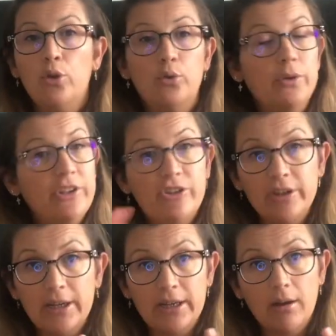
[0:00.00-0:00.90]
de
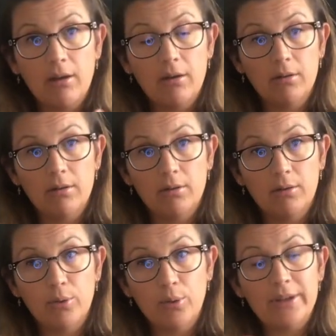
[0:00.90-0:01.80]
digérer
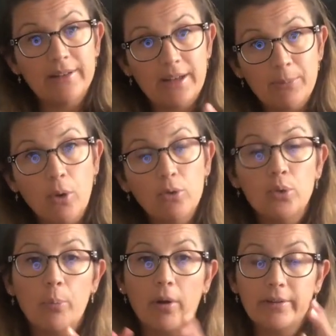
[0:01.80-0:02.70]
euh, les aliments,
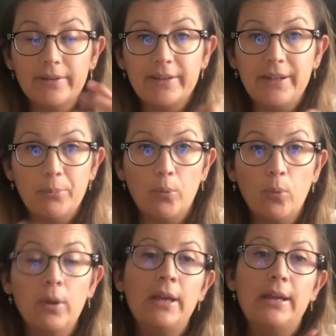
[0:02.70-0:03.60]
de prendre ce qui est bon,